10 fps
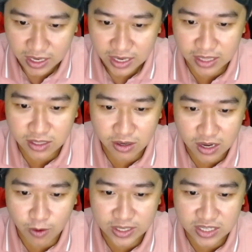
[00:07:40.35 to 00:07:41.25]
Kính thưa cơ
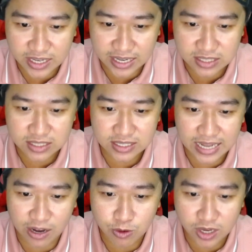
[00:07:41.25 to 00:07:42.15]
quan chức năng,
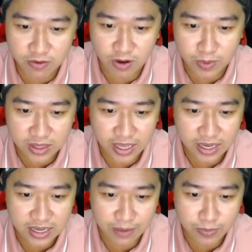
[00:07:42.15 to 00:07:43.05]
sau khi Võ Minh Điền
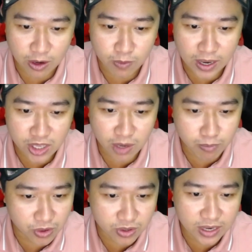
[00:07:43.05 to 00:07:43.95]
cầm đầu băng nhóm
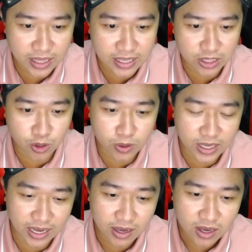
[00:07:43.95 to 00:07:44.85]
10 người đến nhà tôi
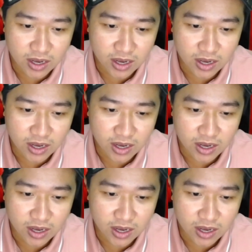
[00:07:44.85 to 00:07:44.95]
ngày,